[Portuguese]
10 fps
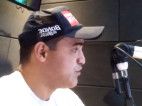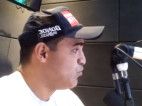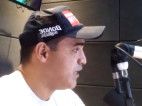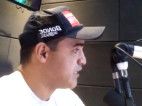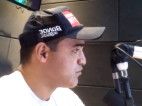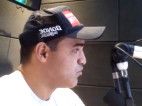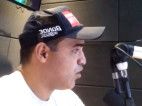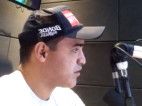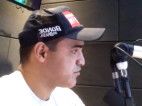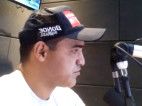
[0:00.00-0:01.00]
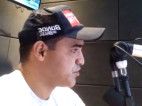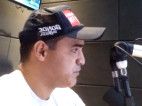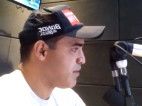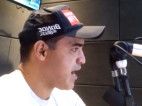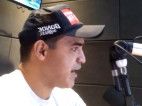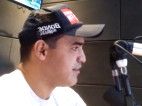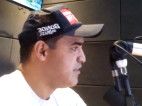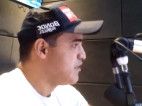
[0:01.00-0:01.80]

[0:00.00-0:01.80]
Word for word: de um ano do Otto Sushi Bar.